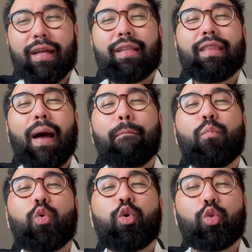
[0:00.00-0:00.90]
dá
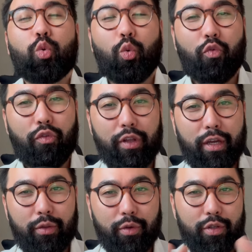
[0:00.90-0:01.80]
muito
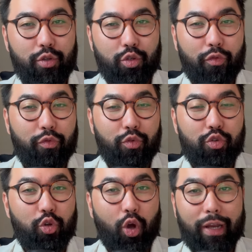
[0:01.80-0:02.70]
conflito. Isso só
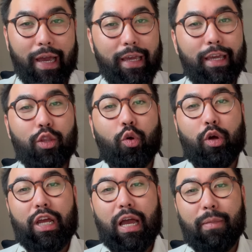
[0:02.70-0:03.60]
funciona em
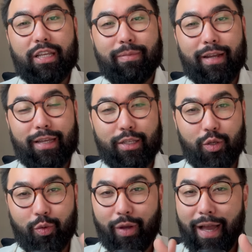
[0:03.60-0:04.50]
doramas,
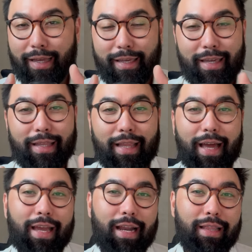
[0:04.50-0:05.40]
Brasil. Aqui, na
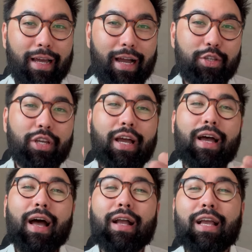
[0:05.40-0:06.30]
realidade,
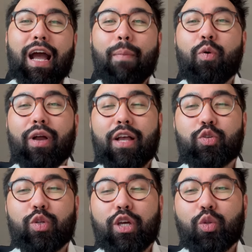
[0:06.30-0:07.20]
acaba
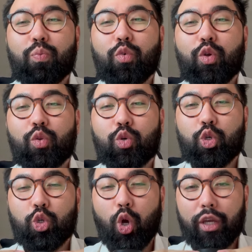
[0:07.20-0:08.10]
ocasionando muito
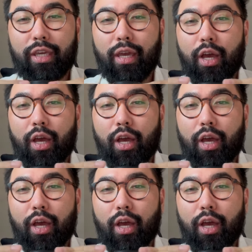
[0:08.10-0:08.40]
choque